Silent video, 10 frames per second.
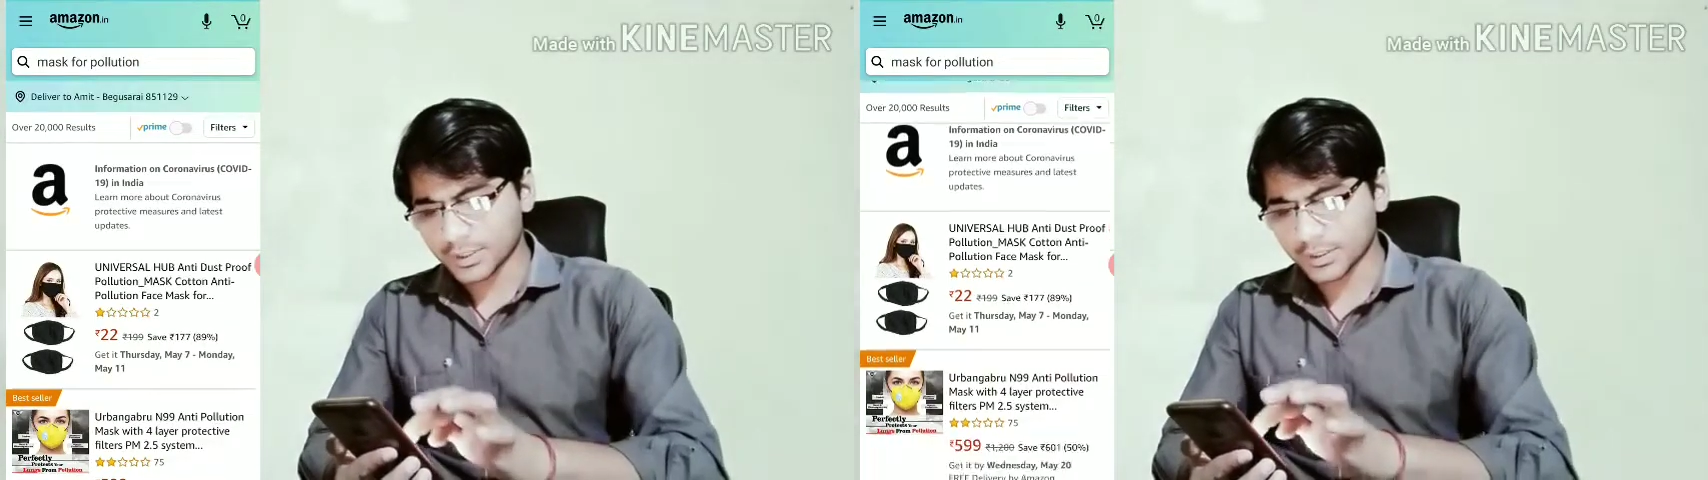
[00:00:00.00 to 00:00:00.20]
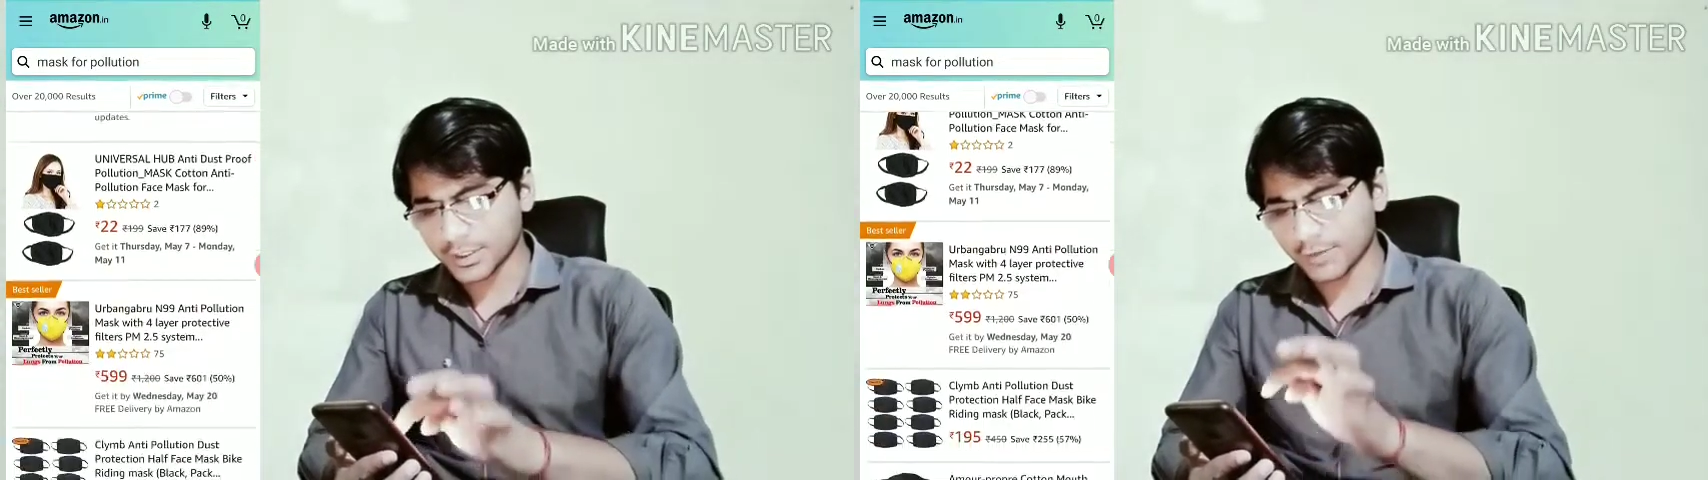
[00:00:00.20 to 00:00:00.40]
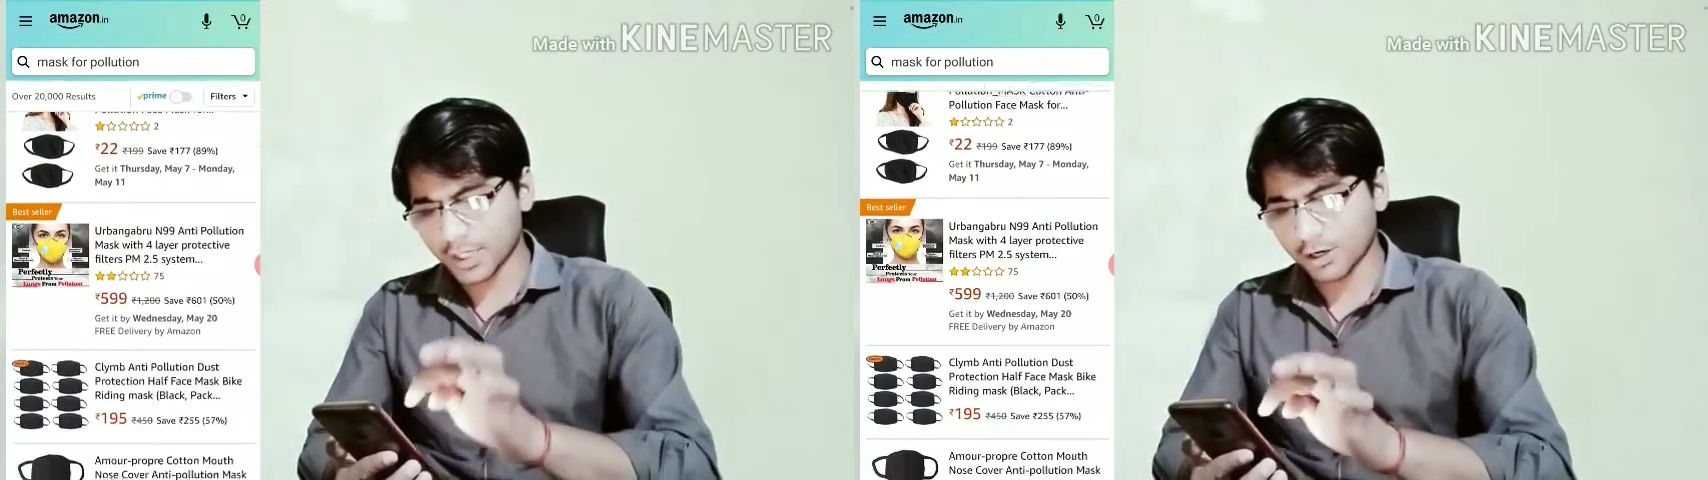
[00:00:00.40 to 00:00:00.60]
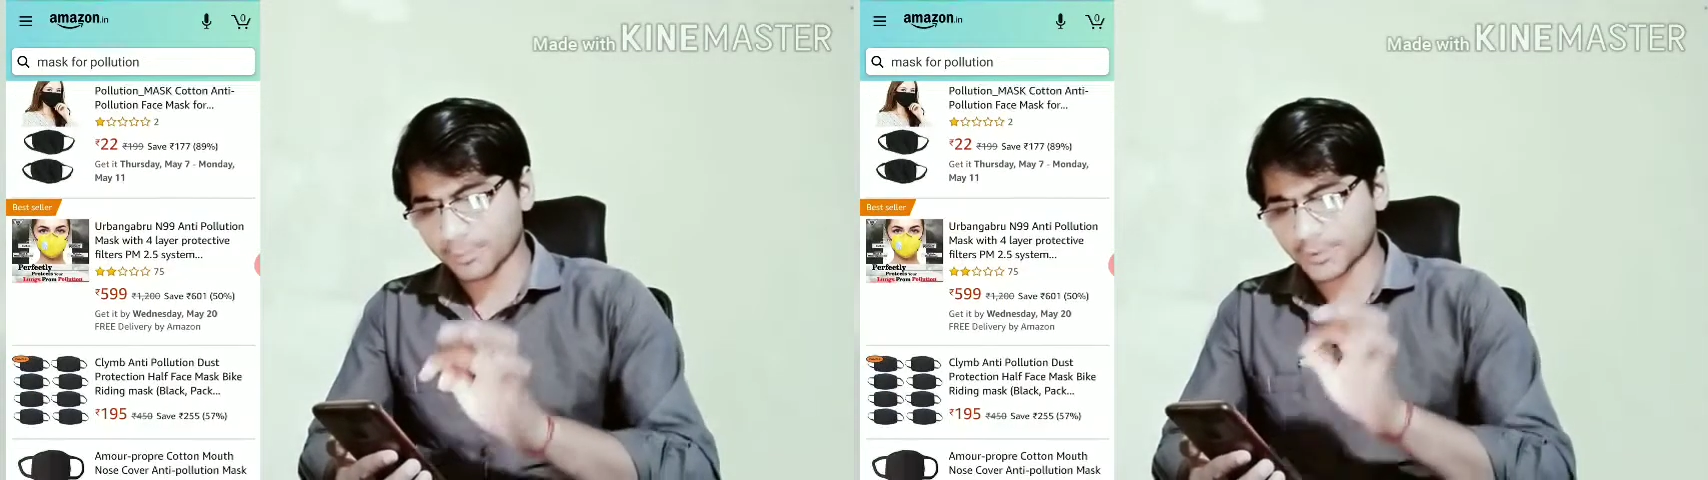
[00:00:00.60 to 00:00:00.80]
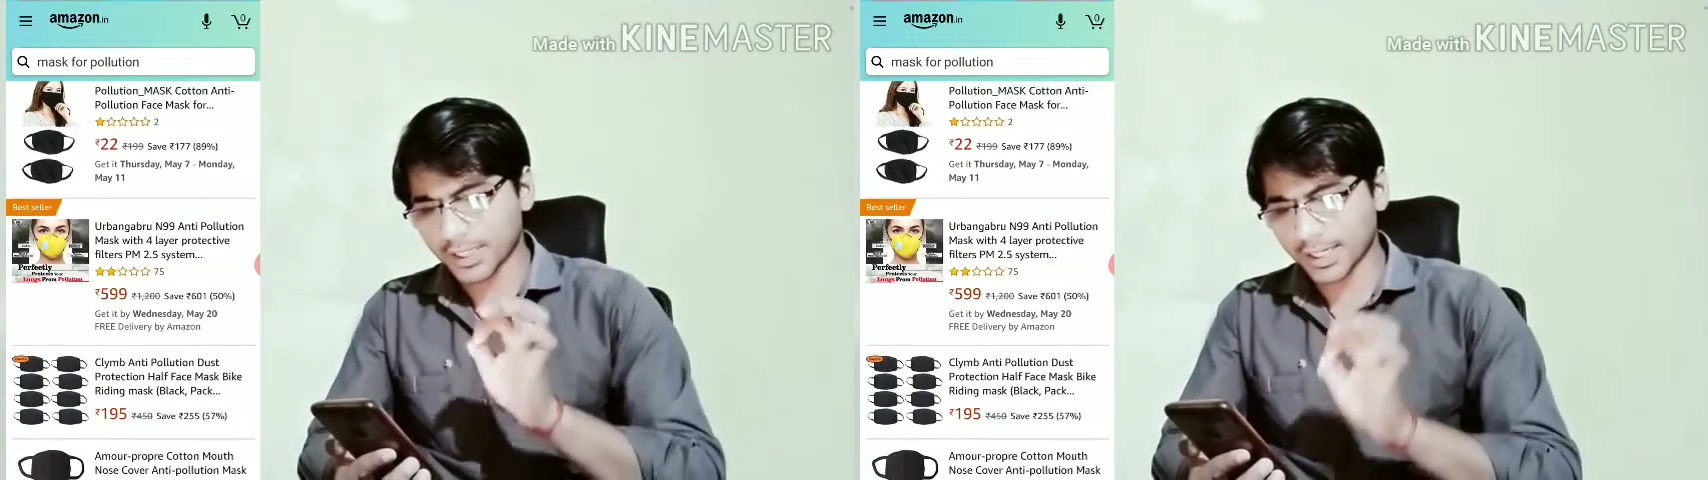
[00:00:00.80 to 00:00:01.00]
ये वाला
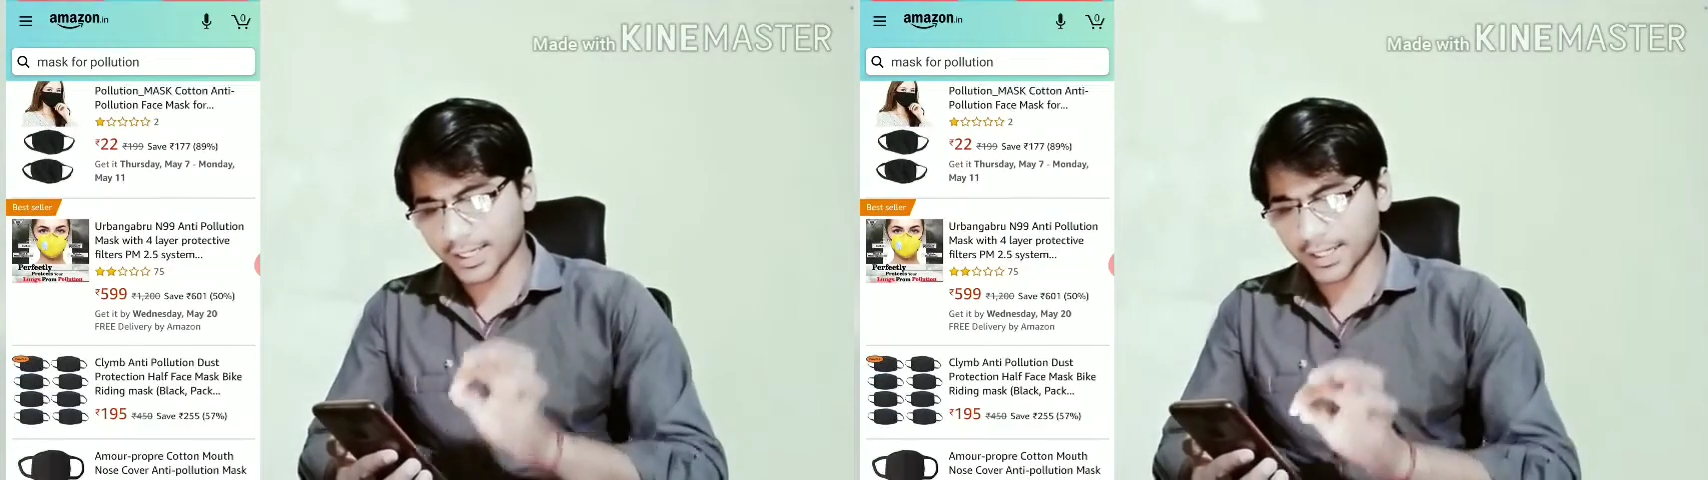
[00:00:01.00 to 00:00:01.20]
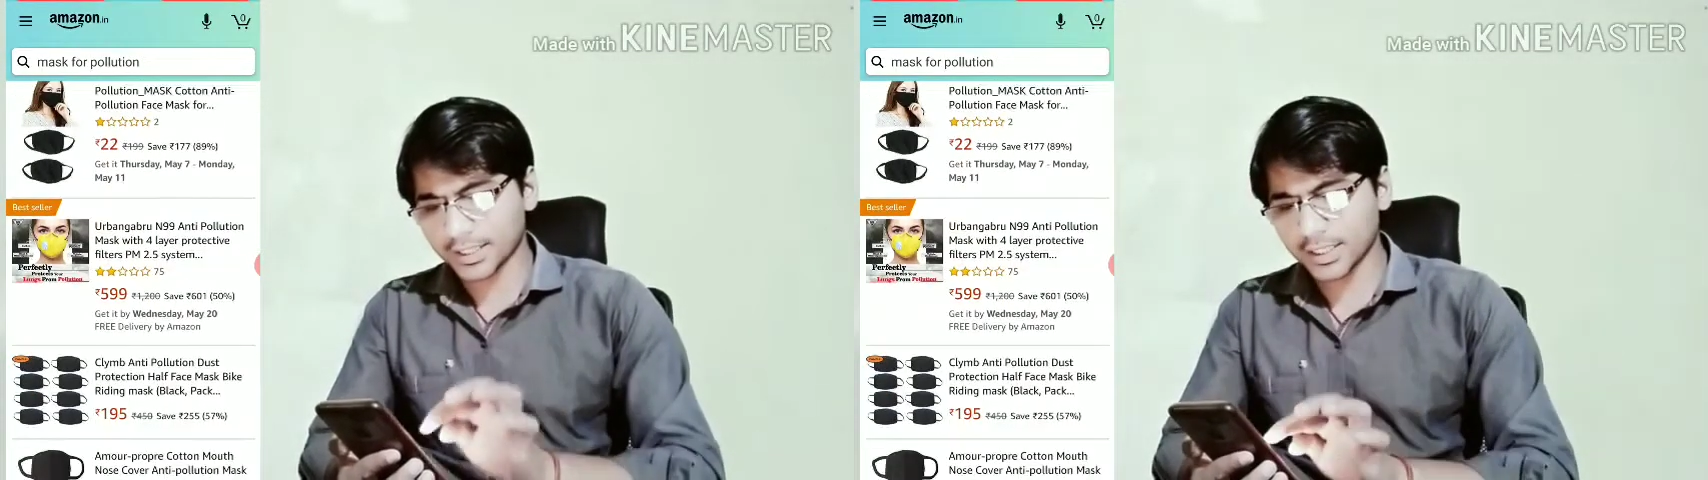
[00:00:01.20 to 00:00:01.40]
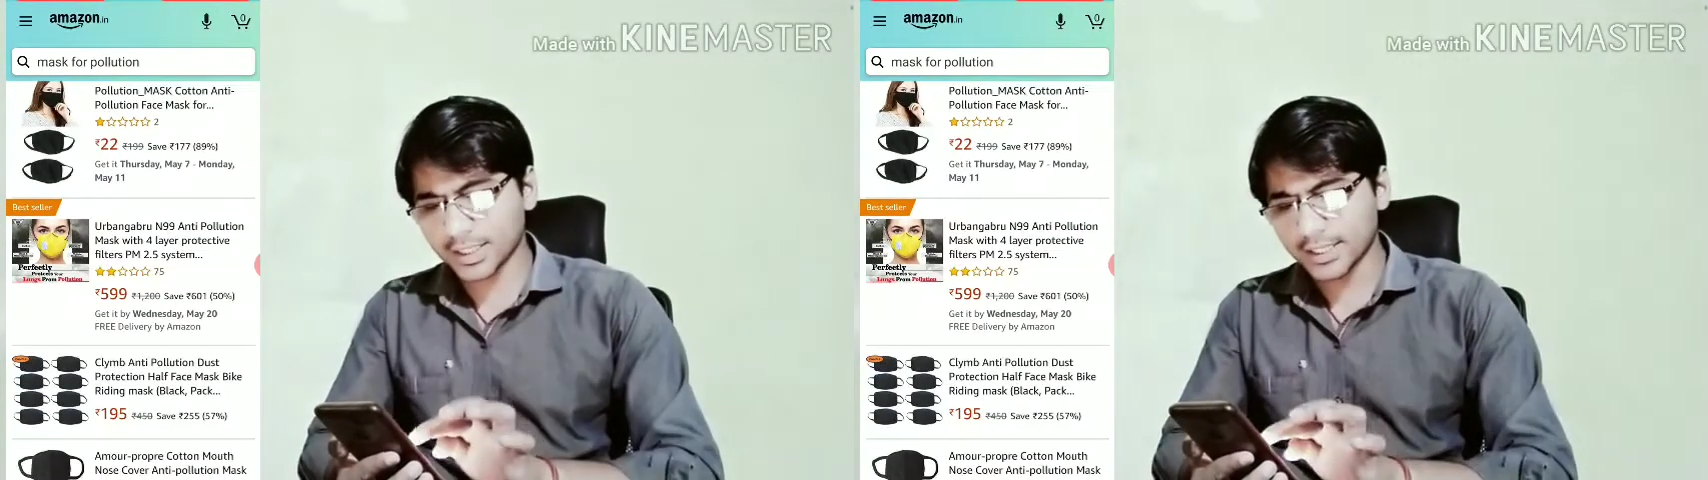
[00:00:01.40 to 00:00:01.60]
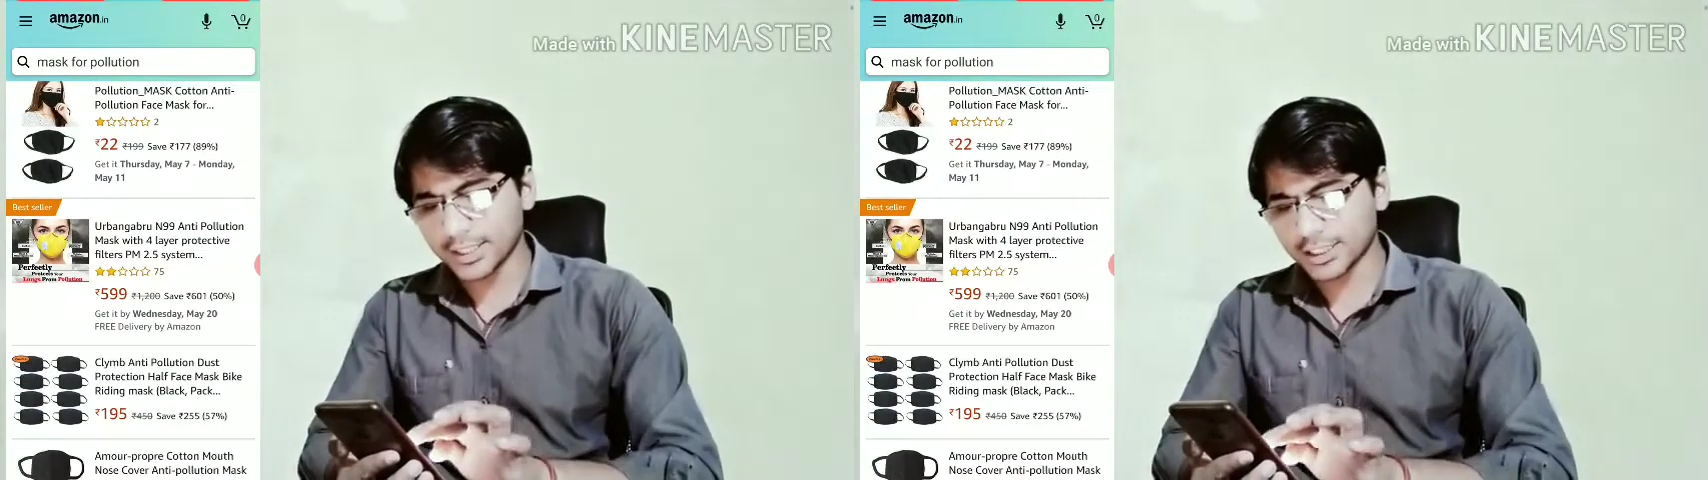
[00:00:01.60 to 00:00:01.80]
ऑप्शन आ गया ठीक है